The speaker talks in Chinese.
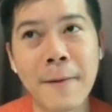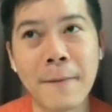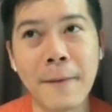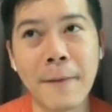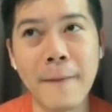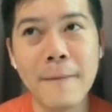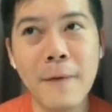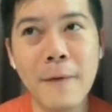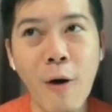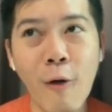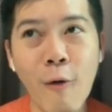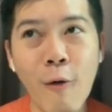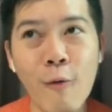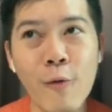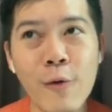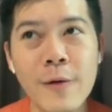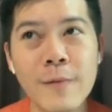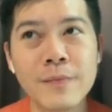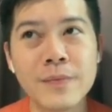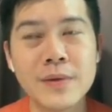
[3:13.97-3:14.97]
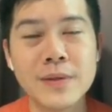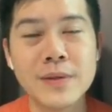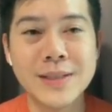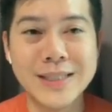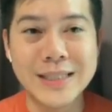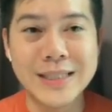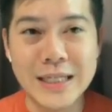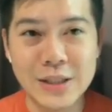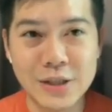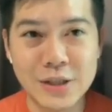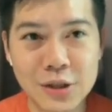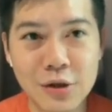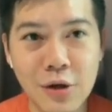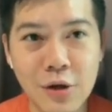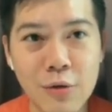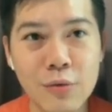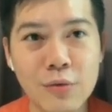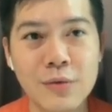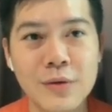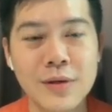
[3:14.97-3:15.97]
然后接
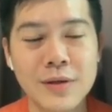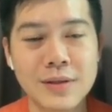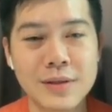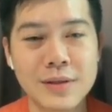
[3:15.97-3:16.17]
受